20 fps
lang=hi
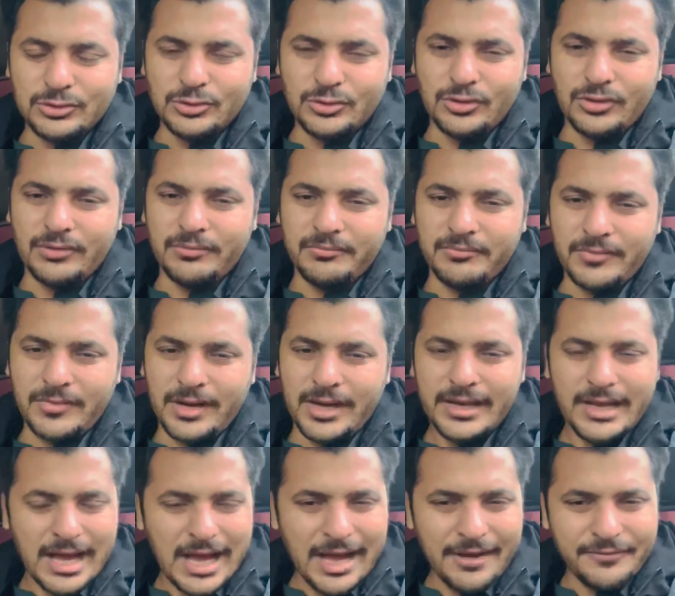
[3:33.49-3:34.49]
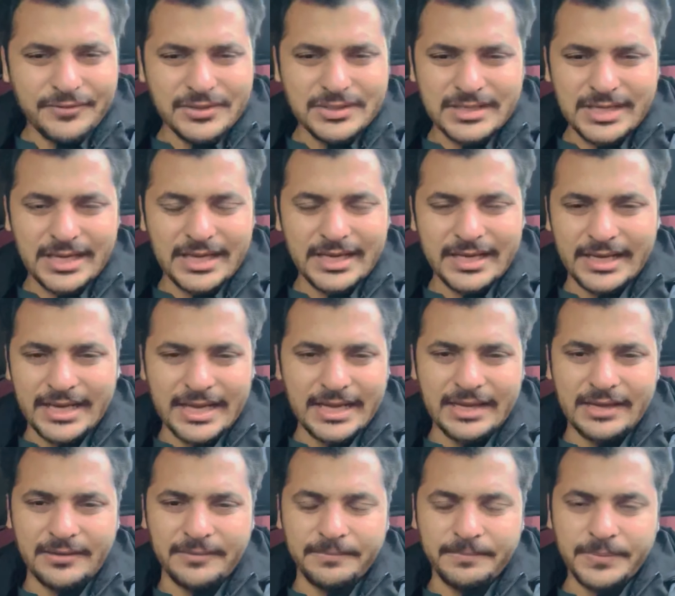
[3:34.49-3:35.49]
तो अल्लाह हाफिज़ कहें
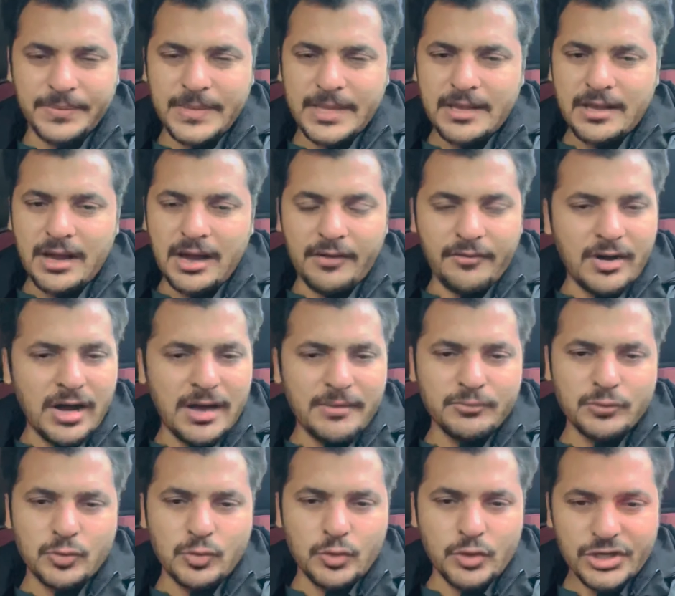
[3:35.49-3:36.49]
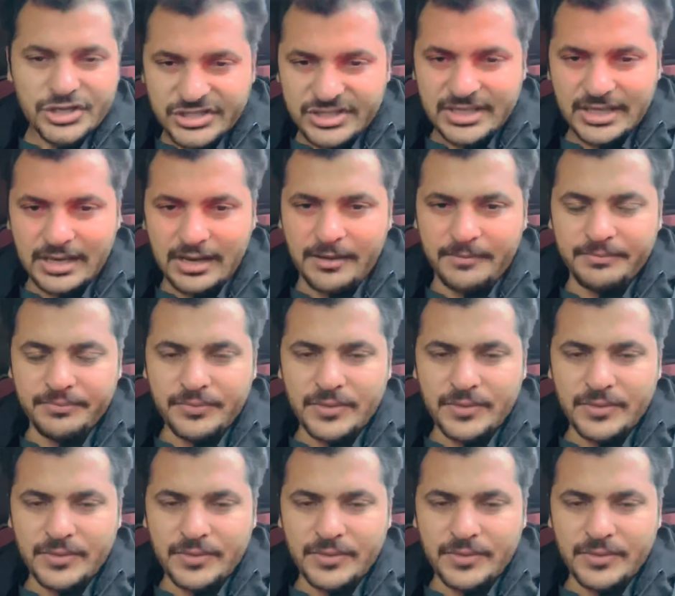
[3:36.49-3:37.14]
लेकिन आवाम को इस तरह